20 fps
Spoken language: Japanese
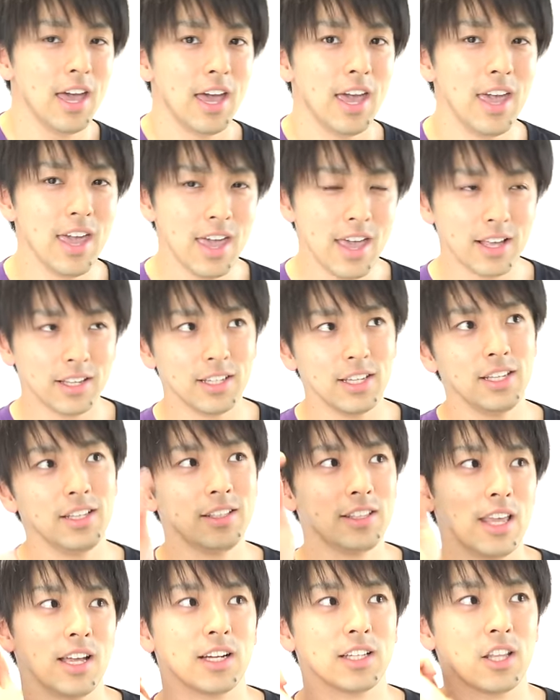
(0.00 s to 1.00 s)
平均
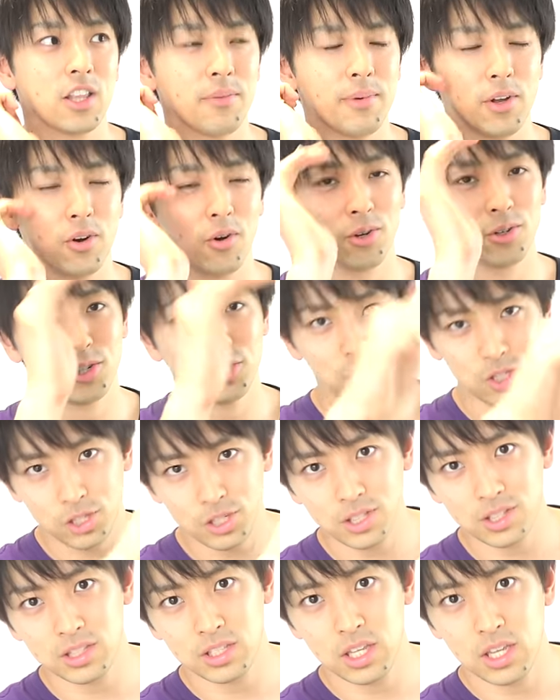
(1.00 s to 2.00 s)
点が例えば
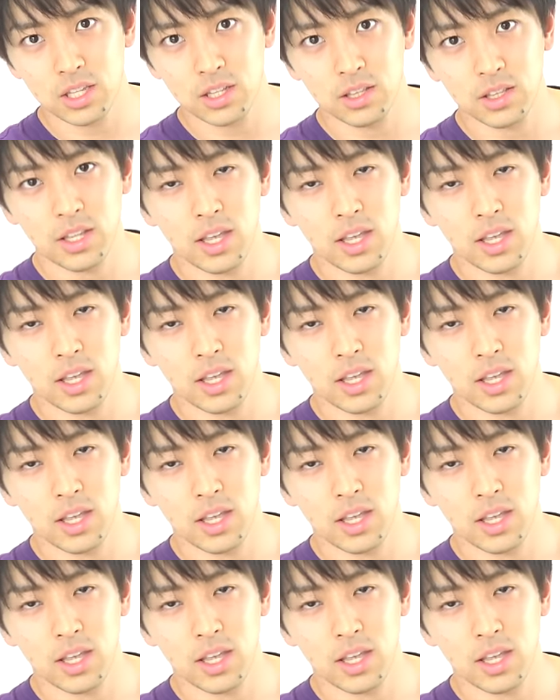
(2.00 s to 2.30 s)
60点